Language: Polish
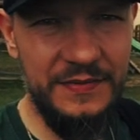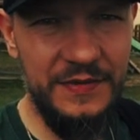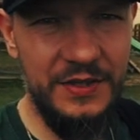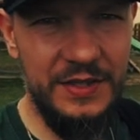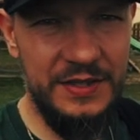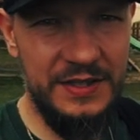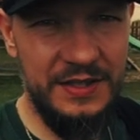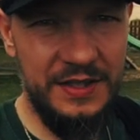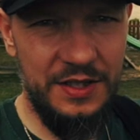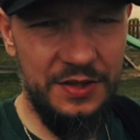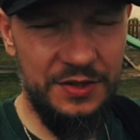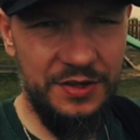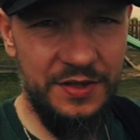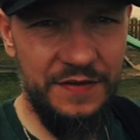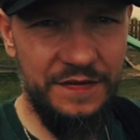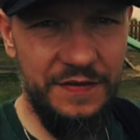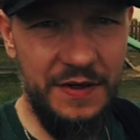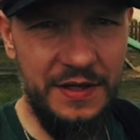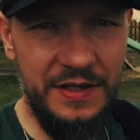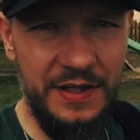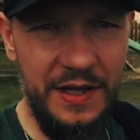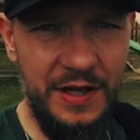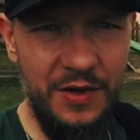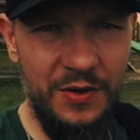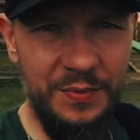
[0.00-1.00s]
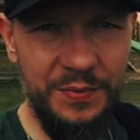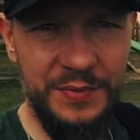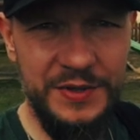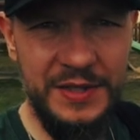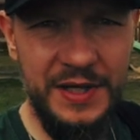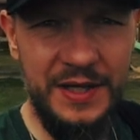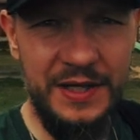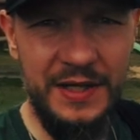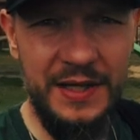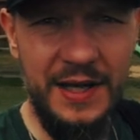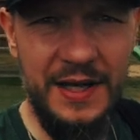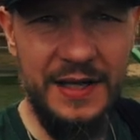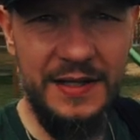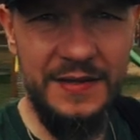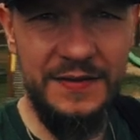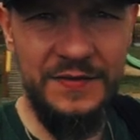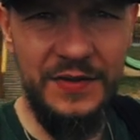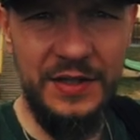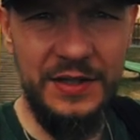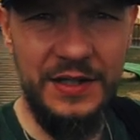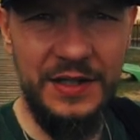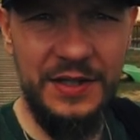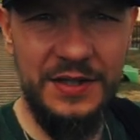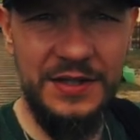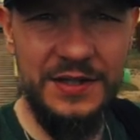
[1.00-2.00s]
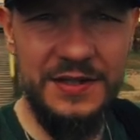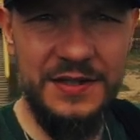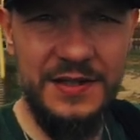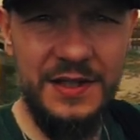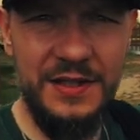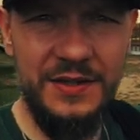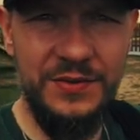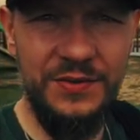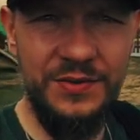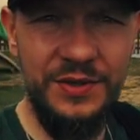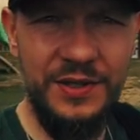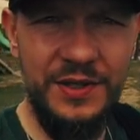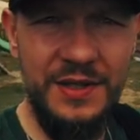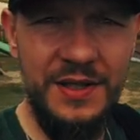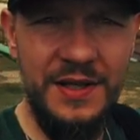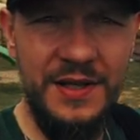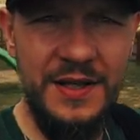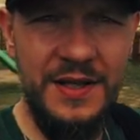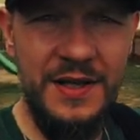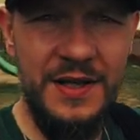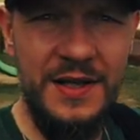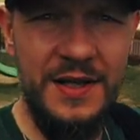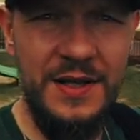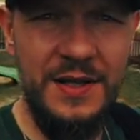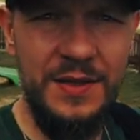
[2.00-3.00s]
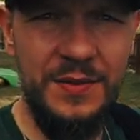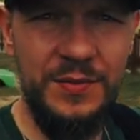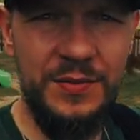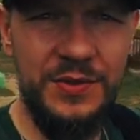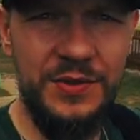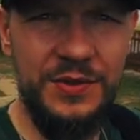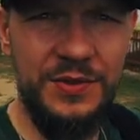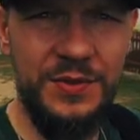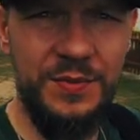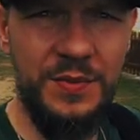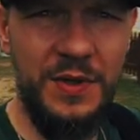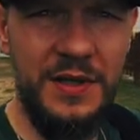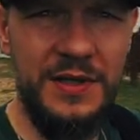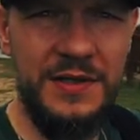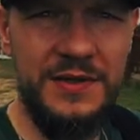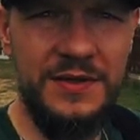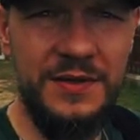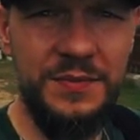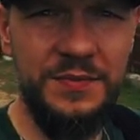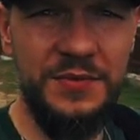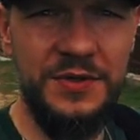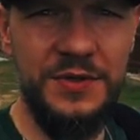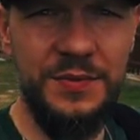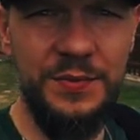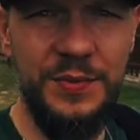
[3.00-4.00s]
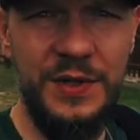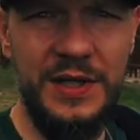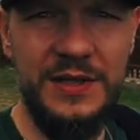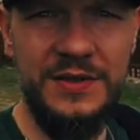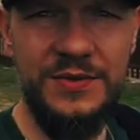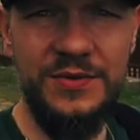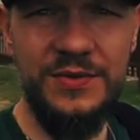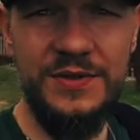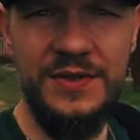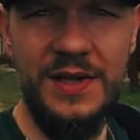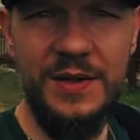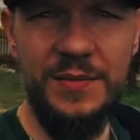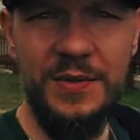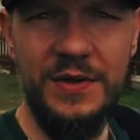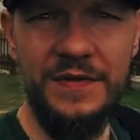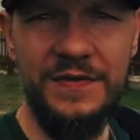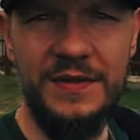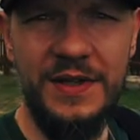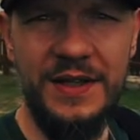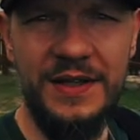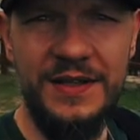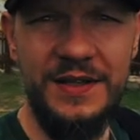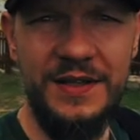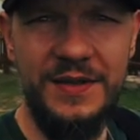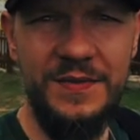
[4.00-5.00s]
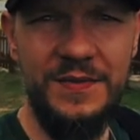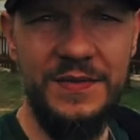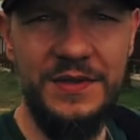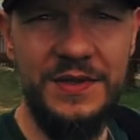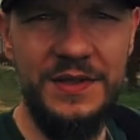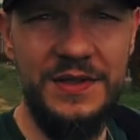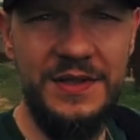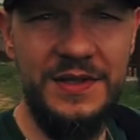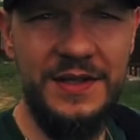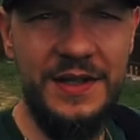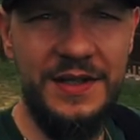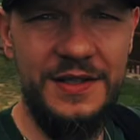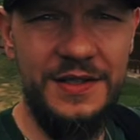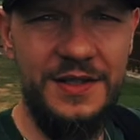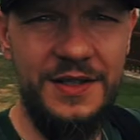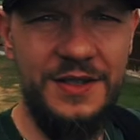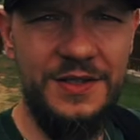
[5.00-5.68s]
To jest strasznie fajna opcja, a wiatrak się znajduje, proszę bardzo, przy placu zabaw takim i nad